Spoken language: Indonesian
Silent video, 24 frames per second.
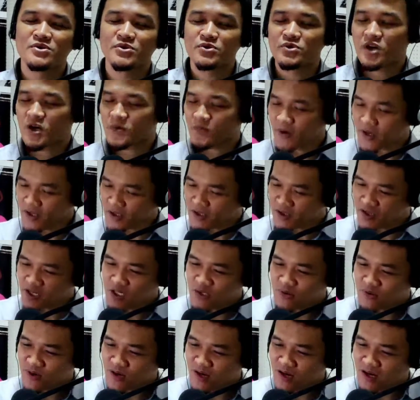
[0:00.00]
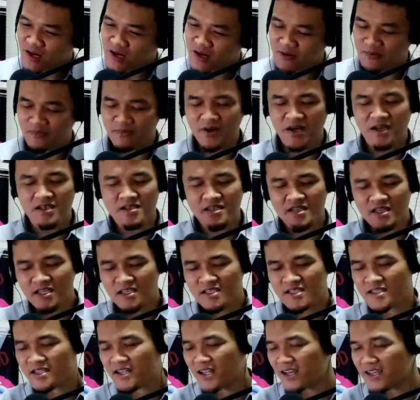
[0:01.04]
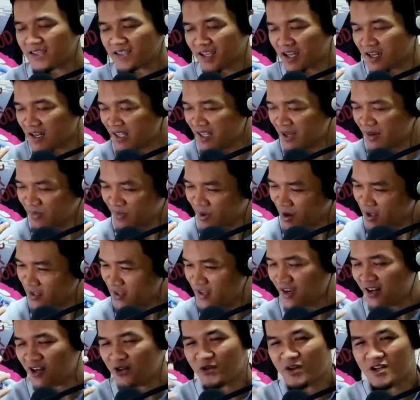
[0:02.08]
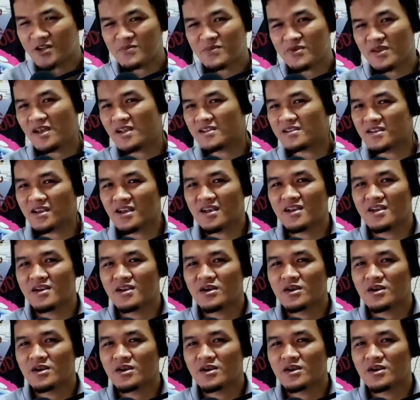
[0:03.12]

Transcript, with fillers: Suapan kedua masih terasa nikmat yang luar biasa.